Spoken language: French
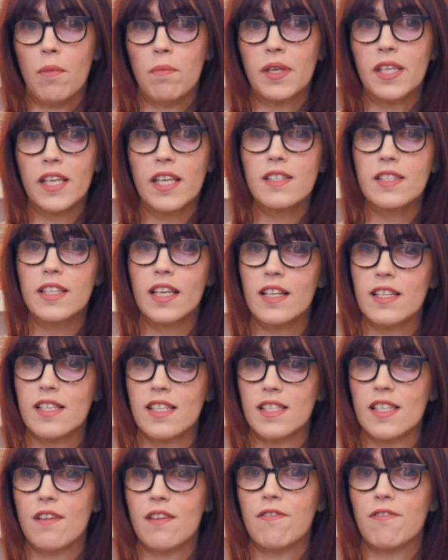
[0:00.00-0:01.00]
mais qu'est-ce qu'elle
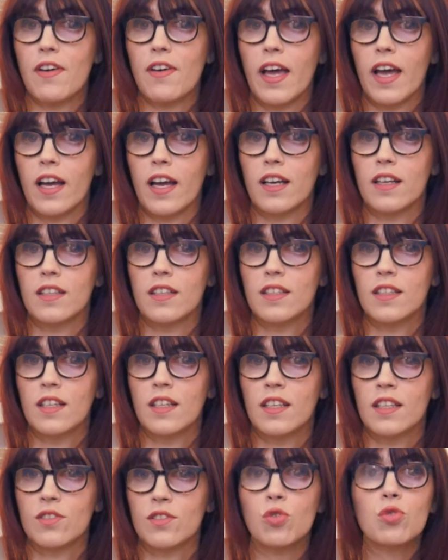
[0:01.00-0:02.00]
sait faire
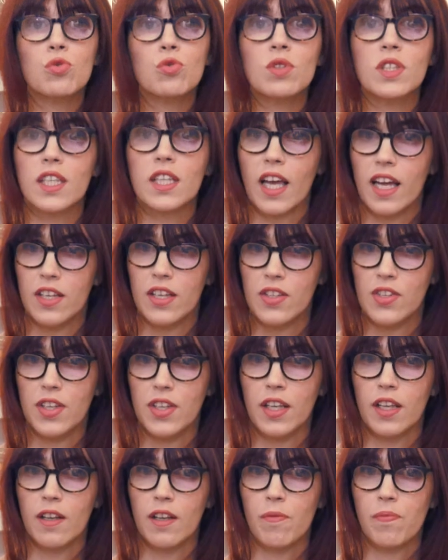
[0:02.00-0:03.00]
Ce sont des
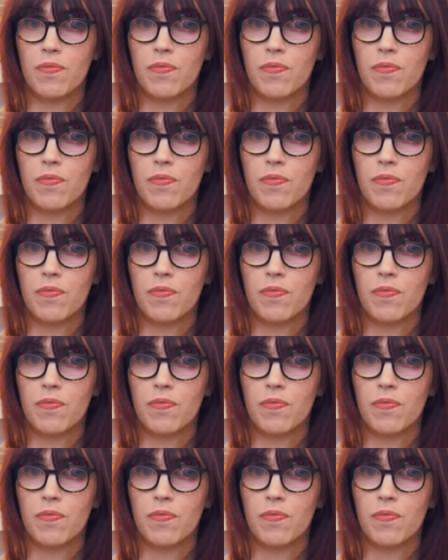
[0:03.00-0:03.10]
qualités.